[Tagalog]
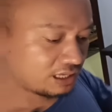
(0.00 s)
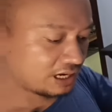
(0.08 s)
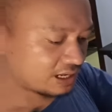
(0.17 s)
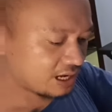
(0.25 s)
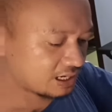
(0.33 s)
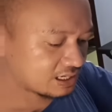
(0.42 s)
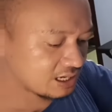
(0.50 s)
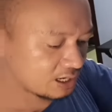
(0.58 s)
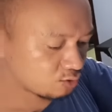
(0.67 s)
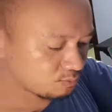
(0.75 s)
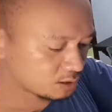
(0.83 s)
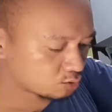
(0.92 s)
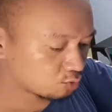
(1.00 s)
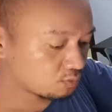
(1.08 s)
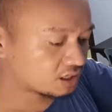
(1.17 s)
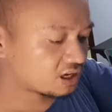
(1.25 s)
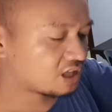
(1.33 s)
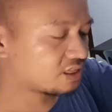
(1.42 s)
Nung nakaraang ano pa to,
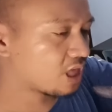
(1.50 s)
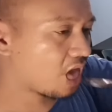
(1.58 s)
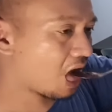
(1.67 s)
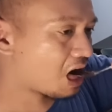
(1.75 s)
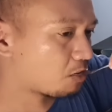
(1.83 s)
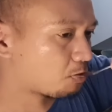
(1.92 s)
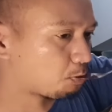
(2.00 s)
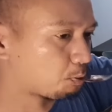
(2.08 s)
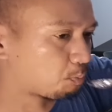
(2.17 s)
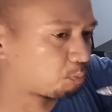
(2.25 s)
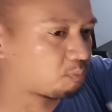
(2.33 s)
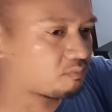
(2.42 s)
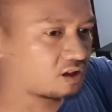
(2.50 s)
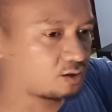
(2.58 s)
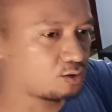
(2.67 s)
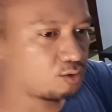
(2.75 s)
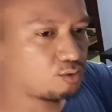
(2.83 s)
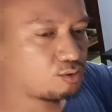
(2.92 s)
weekend,
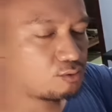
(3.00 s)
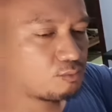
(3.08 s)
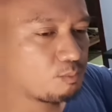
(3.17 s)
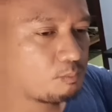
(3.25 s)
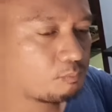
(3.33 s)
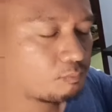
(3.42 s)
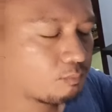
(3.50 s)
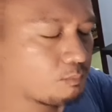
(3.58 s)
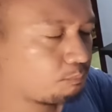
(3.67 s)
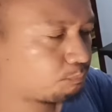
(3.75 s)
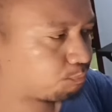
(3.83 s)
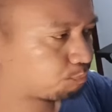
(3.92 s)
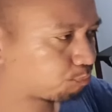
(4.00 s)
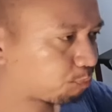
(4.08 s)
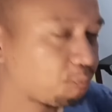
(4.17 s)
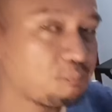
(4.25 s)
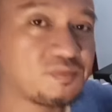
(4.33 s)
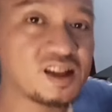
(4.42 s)
nung
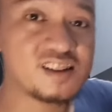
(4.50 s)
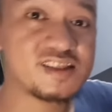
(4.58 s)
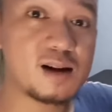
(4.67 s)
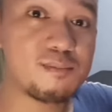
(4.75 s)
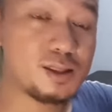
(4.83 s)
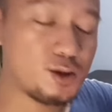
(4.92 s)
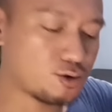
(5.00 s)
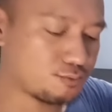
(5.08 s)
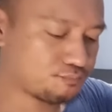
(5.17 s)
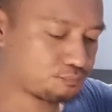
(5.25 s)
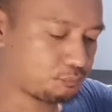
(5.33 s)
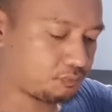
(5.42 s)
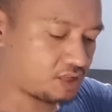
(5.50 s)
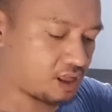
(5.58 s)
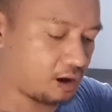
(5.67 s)
Sabado.